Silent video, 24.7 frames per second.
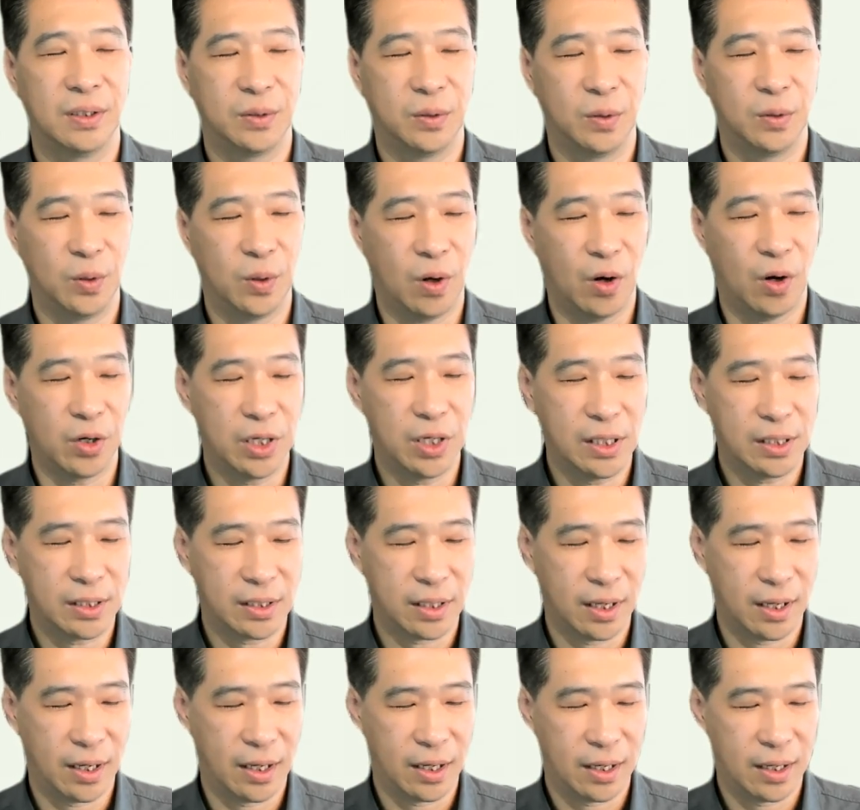또 어릴
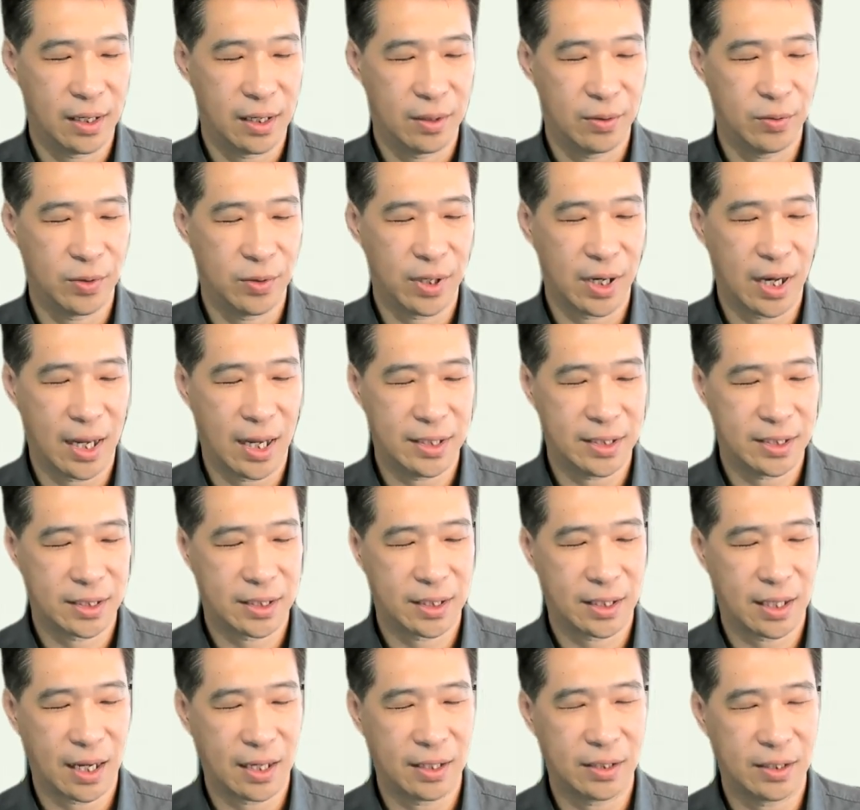때 우리가
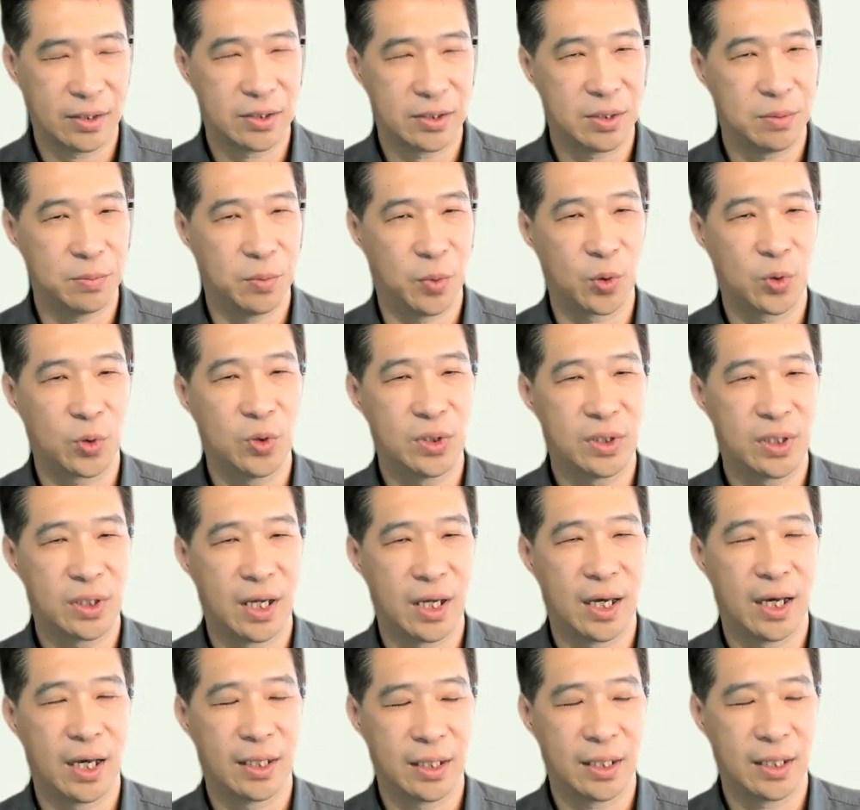아직 다른 것을 모를
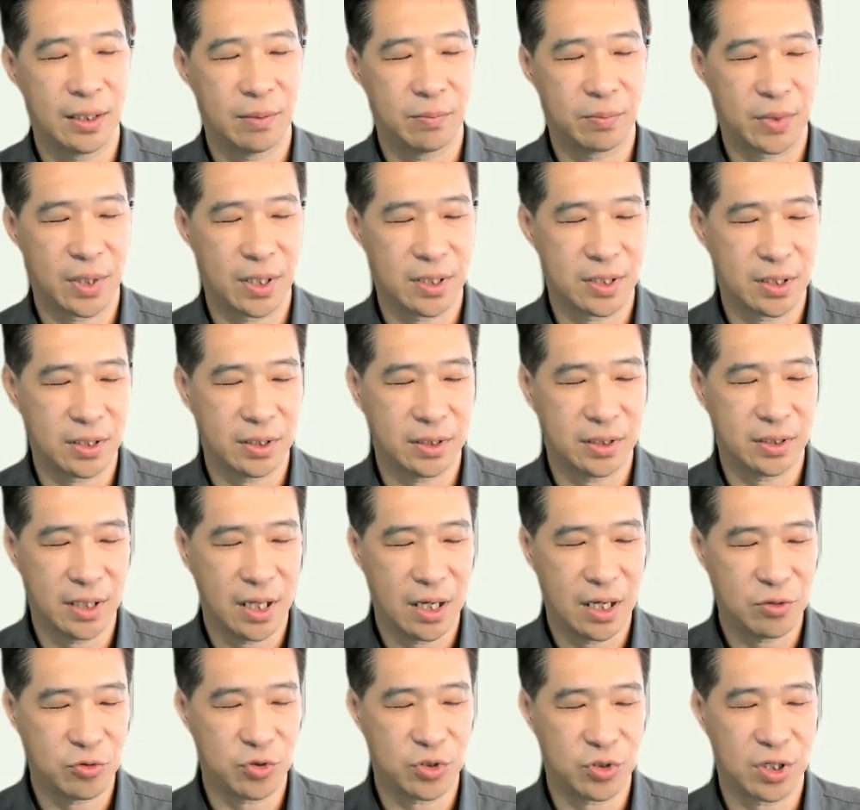때 하나님께서
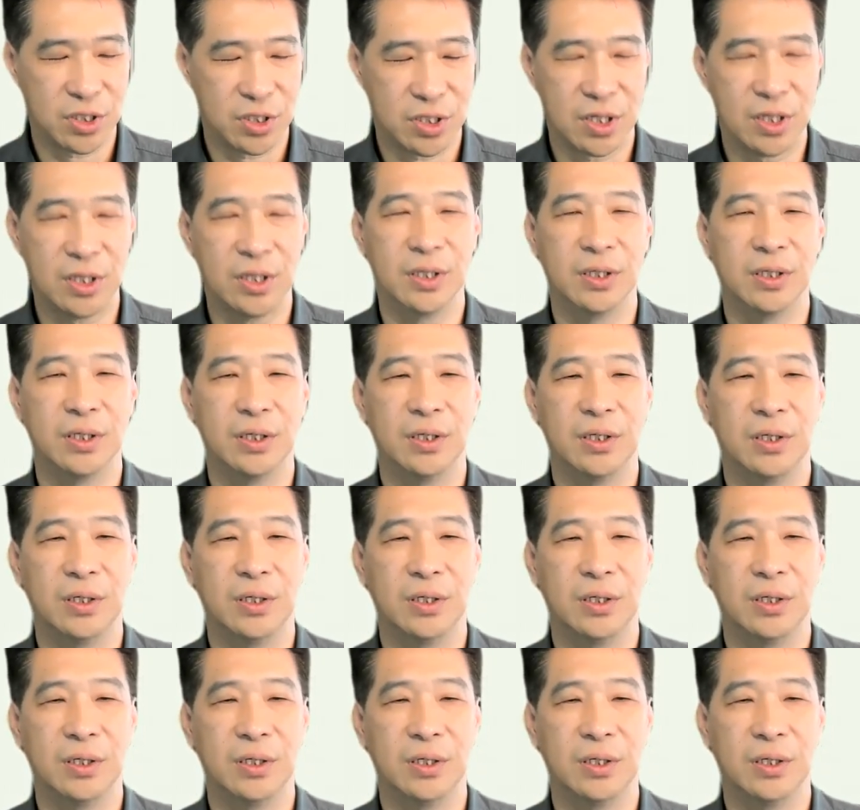은혜 주셔서